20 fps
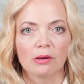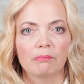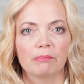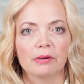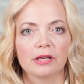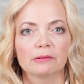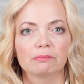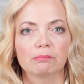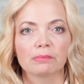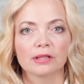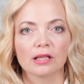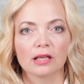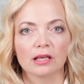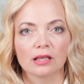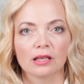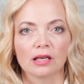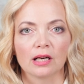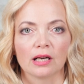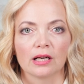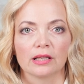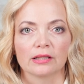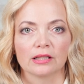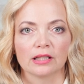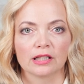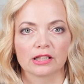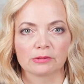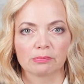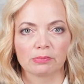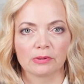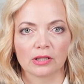предполагает
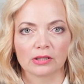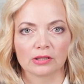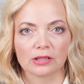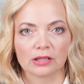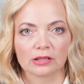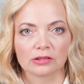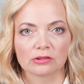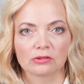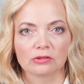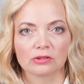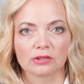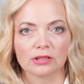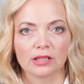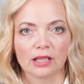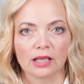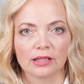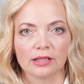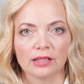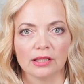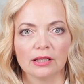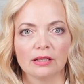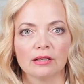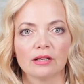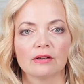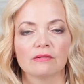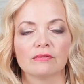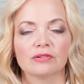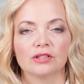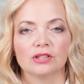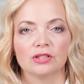эксплуатацию здания
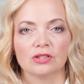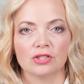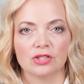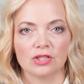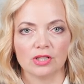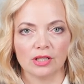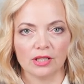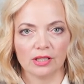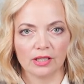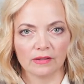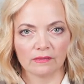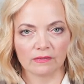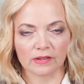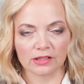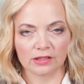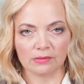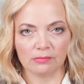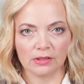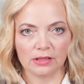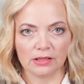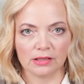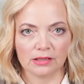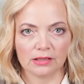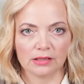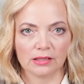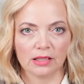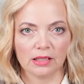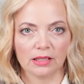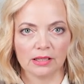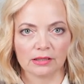в течение
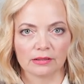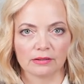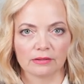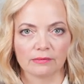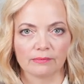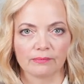80 лет.